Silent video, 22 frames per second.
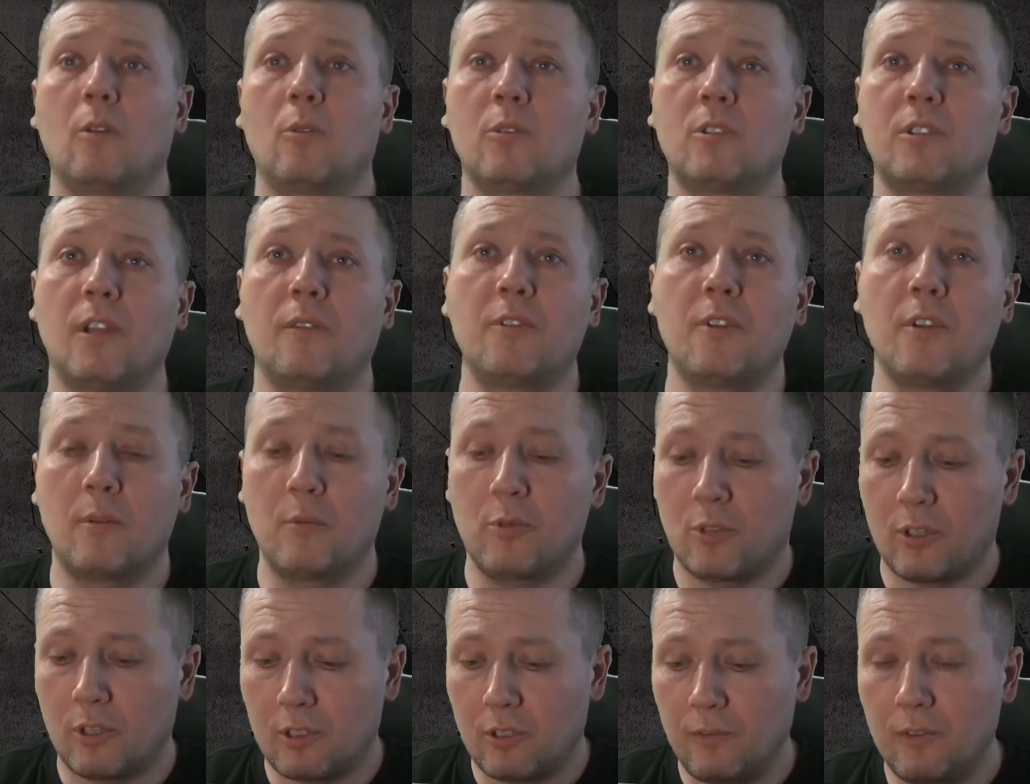Ustawiłem
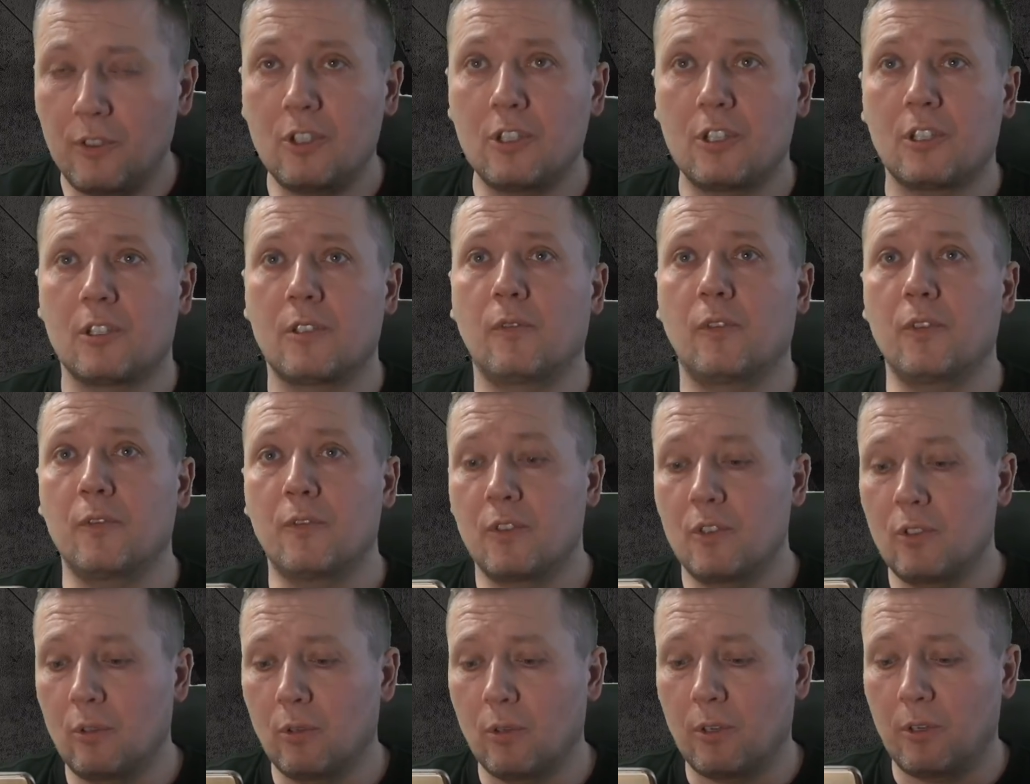już oczywiście swój
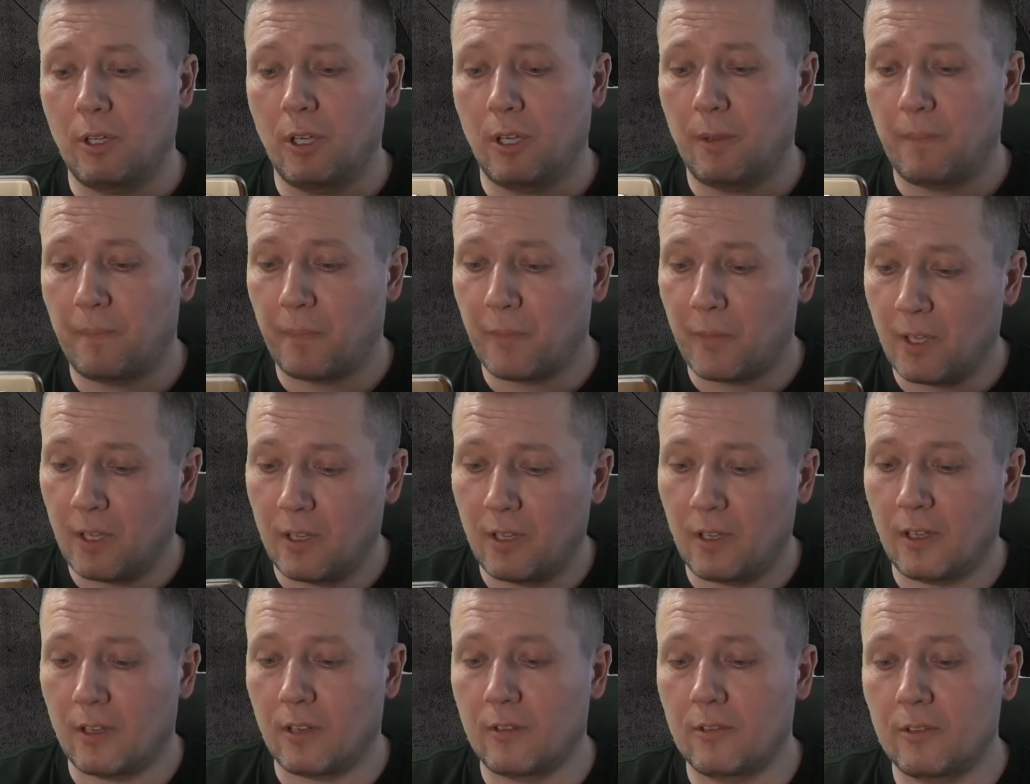wzór. E,
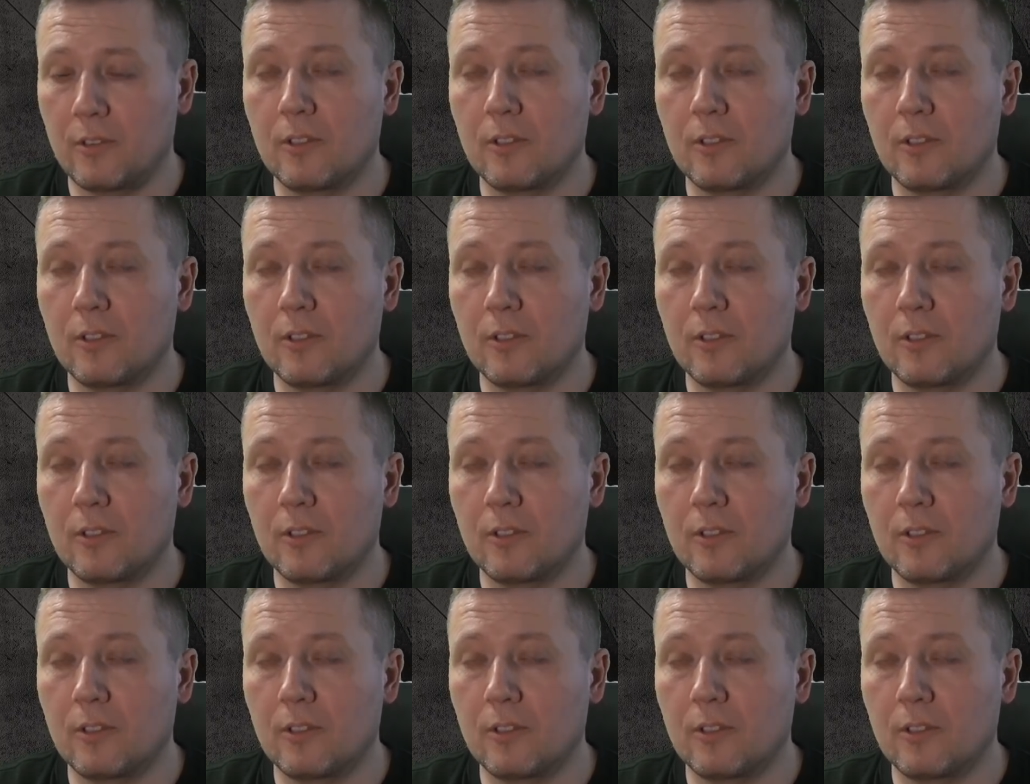e,